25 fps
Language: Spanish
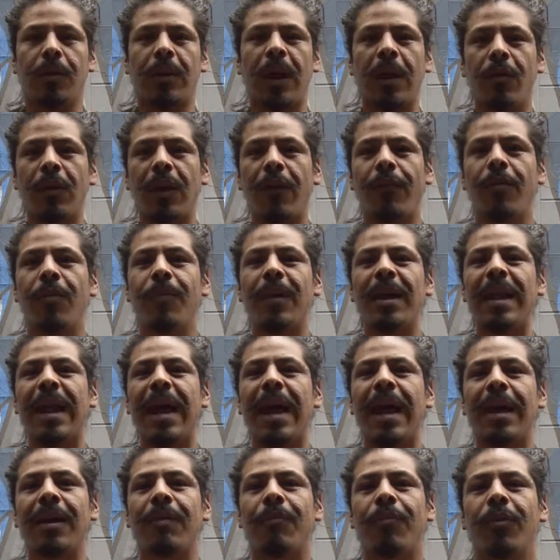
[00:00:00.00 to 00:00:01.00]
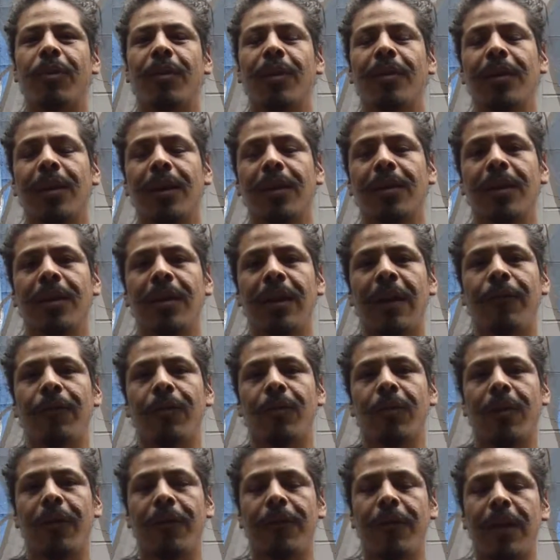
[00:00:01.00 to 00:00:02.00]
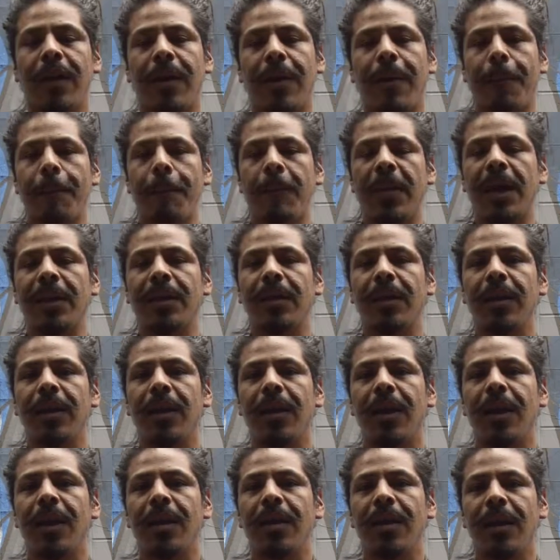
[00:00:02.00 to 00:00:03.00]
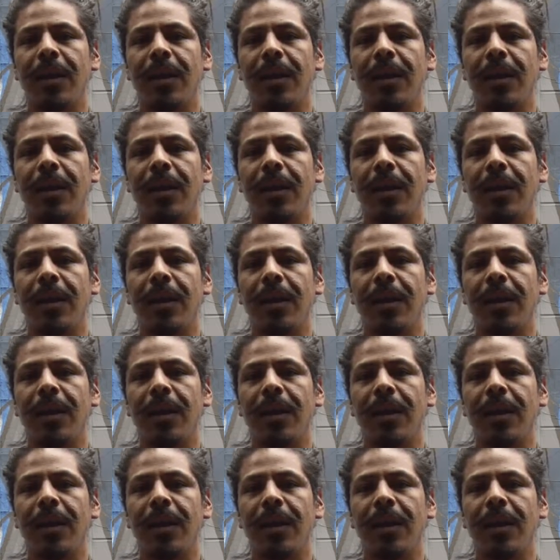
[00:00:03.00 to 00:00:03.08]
De alguna forma la importancia que tiene la fotografía, más allá